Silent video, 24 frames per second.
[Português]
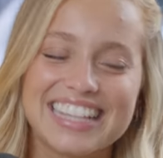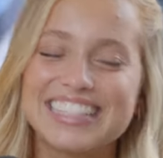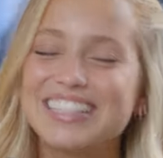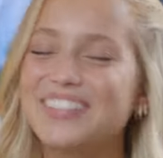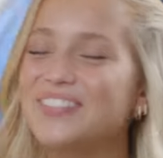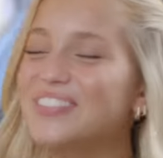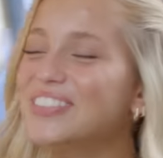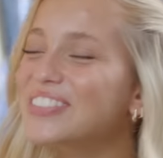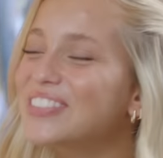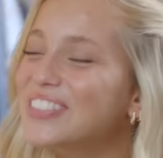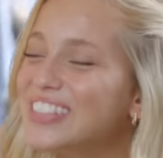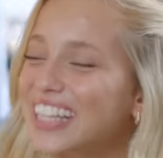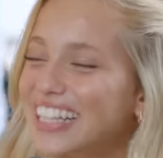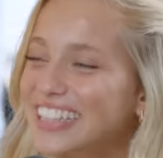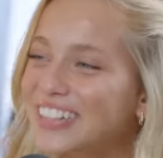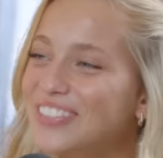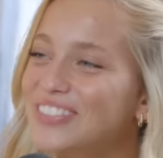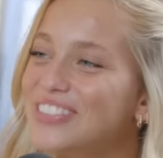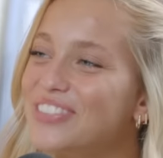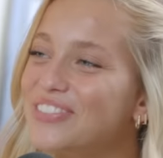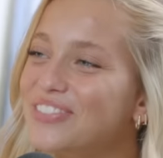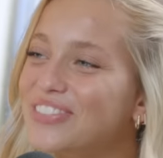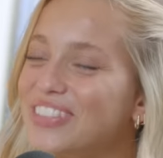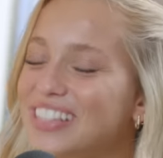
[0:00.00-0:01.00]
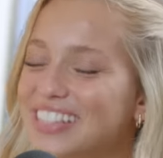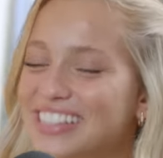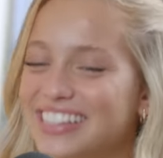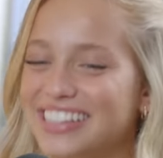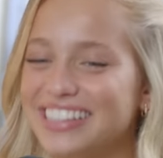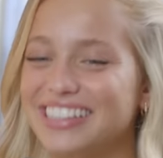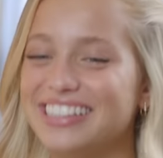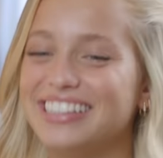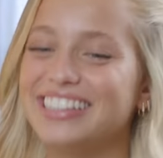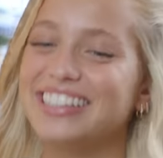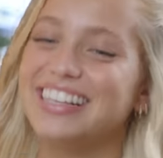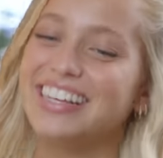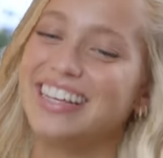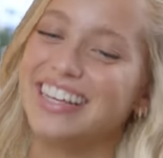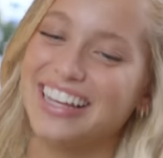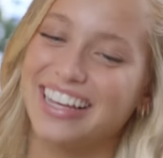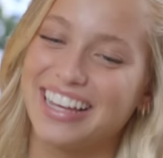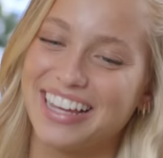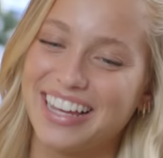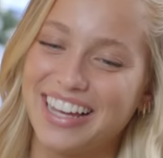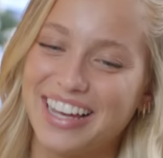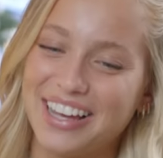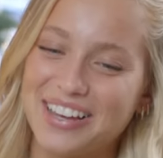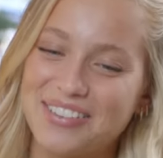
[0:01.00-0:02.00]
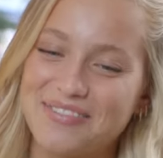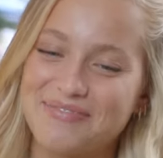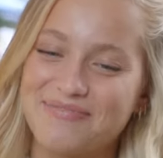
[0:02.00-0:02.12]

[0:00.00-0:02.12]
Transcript: Essa pergunta é tão difícil. Eu sei.